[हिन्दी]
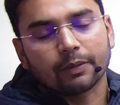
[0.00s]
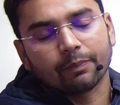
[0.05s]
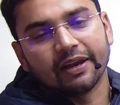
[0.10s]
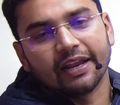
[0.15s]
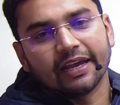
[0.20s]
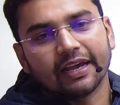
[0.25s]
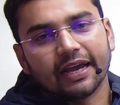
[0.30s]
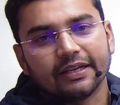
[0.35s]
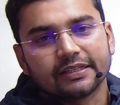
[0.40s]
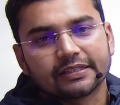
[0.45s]

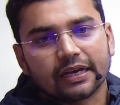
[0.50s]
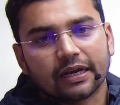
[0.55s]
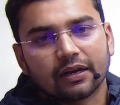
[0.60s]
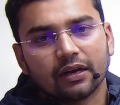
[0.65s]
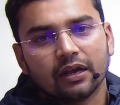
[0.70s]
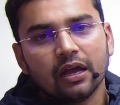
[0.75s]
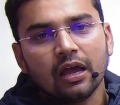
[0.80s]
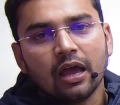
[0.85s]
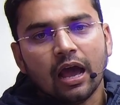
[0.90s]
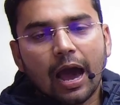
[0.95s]
बनेगा इंसान
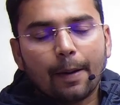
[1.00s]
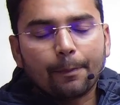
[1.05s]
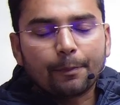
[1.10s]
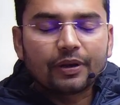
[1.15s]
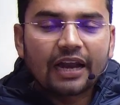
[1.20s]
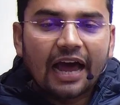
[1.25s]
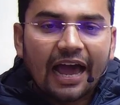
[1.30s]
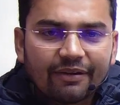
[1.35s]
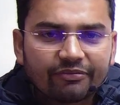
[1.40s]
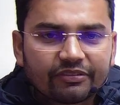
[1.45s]
आप
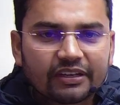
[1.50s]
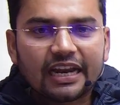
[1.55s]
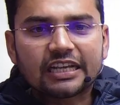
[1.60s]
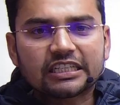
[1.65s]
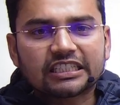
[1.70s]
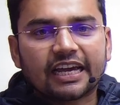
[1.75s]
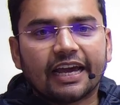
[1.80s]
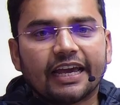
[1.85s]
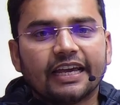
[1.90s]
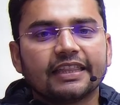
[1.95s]
लाइव क्लास
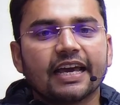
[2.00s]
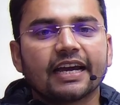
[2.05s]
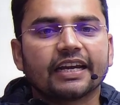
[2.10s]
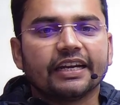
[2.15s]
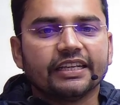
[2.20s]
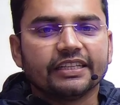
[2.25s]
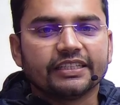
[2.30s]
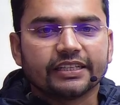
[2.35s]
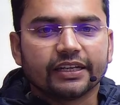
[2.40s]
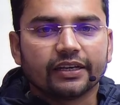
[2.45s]
कहीं देख
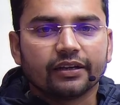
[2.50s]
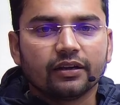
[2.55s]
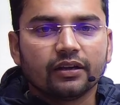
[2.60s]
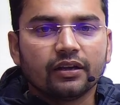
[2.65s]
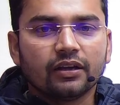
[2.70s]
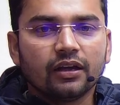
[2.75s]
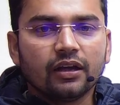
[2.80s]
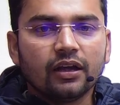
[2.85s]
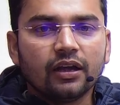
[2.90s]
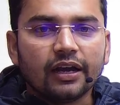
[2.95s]
लीजिए
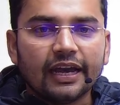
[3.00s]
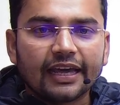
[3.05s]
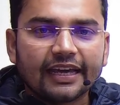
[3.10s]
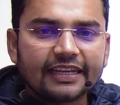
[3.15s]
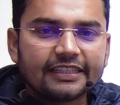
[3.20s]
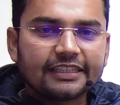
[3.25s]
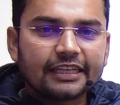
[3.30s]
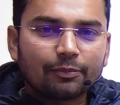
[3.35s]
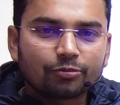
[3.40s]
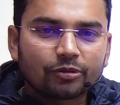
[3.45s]
लेकिन
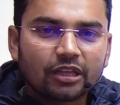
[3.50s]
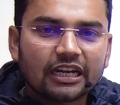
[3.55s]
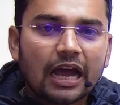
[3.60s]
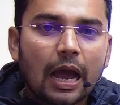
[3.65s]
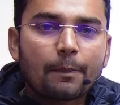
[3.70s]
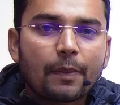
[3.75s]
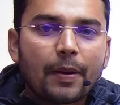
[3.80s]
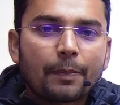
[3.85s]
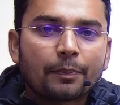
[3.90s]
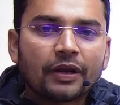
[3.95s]
जब तक
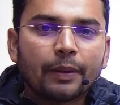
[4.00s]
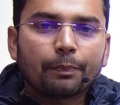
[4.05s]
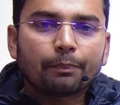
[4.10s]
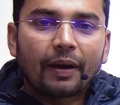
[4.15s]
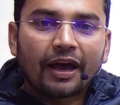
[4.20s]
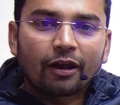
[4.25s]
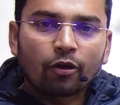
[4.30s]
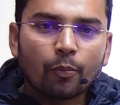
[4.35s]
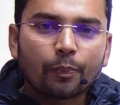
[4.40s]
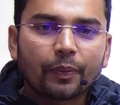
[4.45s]
आप अपने
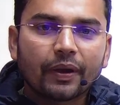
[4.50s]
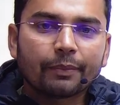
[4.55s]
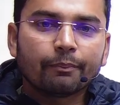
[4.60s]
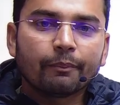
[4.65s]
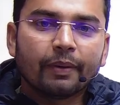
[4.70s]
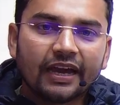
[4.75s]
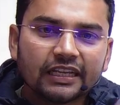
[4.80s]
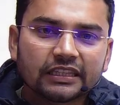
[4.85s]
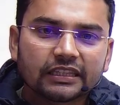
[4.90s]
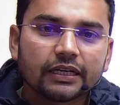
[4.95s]
पैरों पर
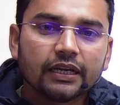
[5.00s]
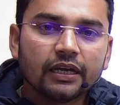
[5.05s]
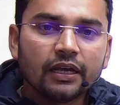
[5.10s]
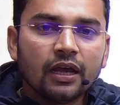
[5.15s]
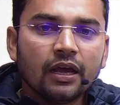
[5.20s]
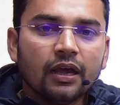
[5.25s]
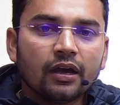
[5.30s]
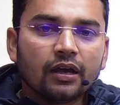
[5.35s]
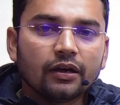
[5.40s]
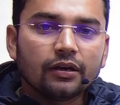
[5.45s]
महत्व
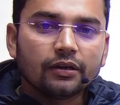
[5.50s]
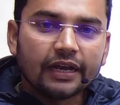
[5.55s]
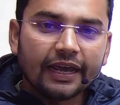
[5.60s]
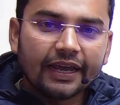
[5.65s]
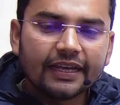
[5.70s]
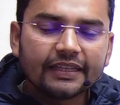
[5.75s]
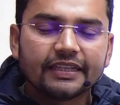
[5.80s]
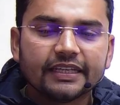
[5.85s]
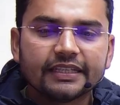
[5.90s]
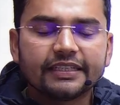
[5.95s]

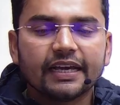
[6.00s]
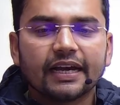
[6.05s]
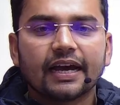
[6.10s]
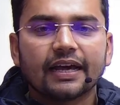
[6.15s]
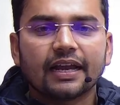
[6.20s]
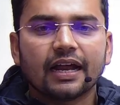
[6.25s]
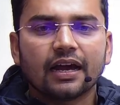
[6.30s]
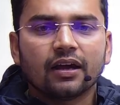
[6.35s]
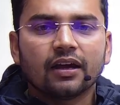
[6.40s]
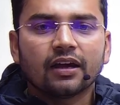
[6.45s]
नहीं दीजिएगा
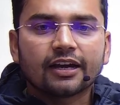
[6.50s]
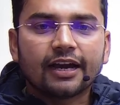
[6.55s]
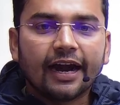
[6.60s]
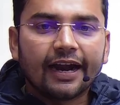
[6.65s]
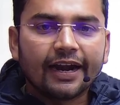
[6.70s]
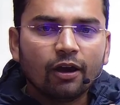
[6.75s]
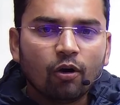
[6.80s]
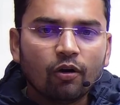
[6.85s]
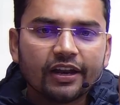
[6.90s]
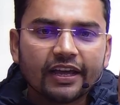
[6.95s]
ना
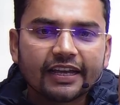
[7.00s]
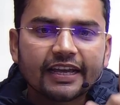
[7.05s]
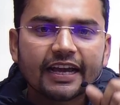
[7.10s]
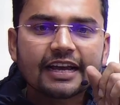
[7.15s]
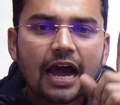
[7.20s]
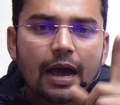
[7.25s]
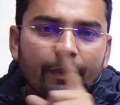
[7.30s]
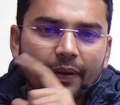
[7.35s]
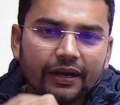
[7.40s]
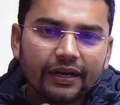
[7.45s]
खड़े होने के
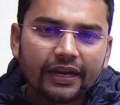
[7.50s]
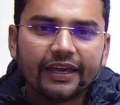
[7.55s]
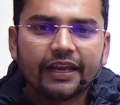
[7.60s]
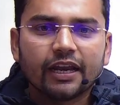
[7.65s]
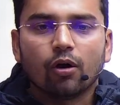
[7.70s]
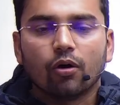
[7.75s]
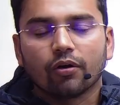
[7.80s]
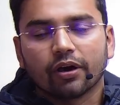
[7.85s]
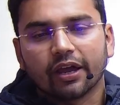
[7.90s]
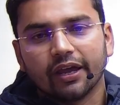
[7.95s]
काबिल नहीं
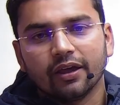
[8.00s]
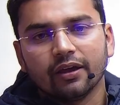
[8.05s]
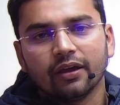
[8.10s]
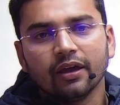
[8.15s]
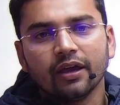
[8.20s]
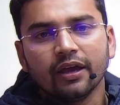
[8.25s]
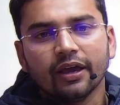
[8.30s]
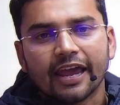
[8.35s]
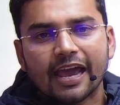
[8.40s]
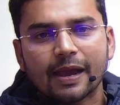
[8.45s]
रहोगे
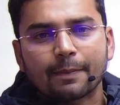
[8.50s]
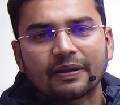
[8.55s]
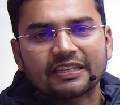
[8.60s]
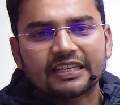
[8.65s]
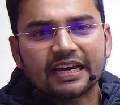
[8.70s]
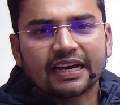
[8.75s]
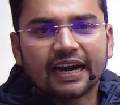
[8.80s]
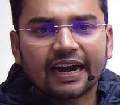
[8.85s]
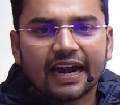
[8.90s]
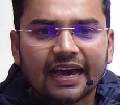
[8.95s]
एक बच्चा
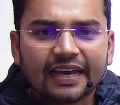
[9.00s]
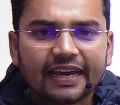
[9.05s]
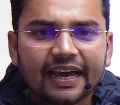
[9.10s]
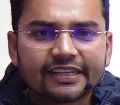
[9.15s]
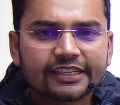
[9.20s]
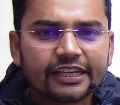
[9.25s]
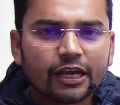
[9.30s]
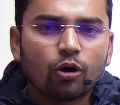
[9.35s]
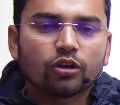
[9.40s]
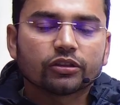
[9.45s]
खड़ा
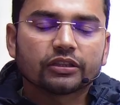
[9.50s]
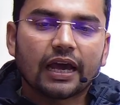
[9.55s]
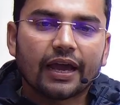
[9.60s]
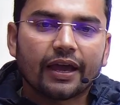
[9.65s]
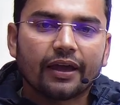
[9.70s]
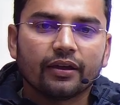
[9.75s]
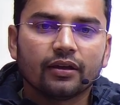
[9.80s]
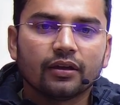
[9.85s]
कैसे होता है